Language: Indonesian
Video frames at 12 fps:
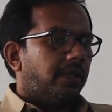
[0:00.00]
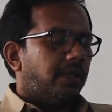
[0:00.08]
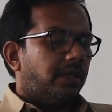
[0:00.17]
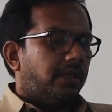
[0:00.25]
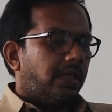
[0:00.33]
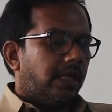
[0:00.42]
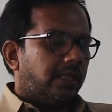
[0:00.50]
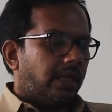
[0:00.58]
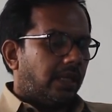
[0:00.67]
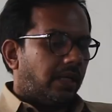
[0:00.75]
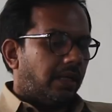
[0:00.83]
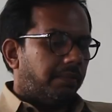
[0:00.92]
eh, di
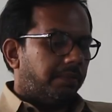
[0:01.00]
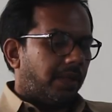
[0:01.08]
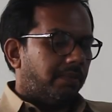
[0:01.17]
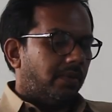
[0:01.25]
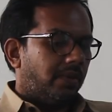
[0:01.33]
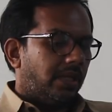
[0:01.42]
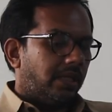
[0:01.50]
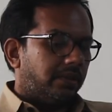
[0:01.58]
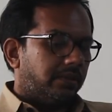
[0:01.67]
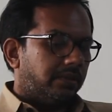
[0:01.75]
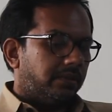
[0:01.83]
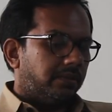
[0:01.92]
antara Prabowo
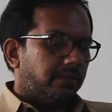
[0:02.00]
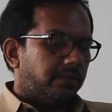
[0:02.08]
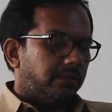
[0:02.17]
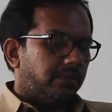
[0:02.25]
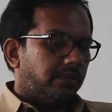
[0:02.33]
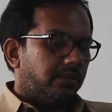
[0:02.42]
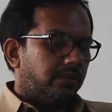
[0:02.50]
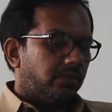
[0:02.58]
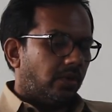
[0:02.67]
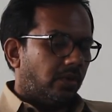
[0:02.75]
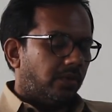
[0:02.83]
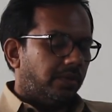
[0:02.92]
dan
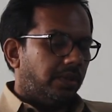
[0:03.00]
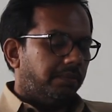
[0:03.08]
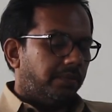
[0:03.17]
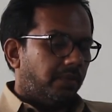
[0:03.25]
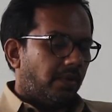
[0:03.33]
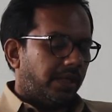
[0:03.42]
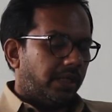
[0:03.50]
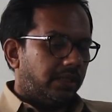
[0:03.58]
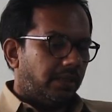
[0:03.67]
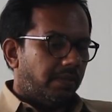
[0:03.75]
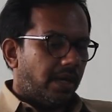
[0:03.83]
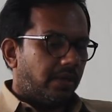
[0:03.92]
Jokowi
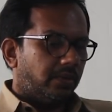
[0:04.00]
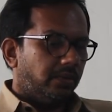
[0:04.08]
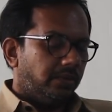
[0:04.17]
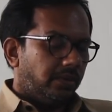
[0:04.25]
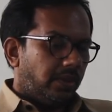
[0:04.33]
wakilnya baru.